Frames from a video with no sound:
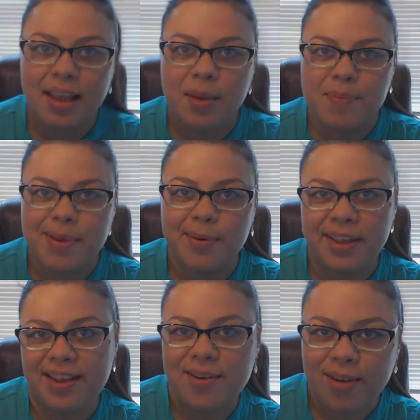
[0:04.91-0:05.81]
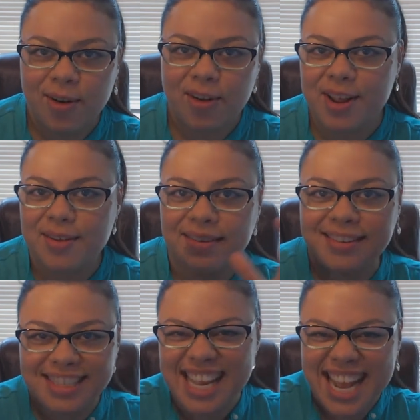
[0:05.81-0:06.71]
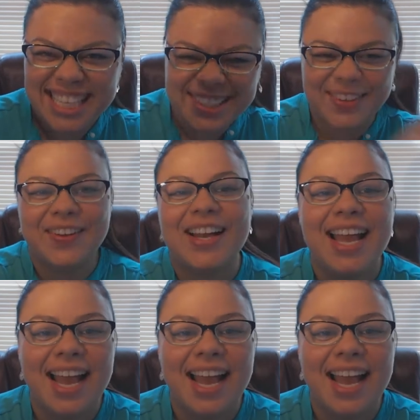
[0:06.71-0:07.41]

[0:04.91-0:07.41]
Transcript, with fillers: en vivo y en color, en directo,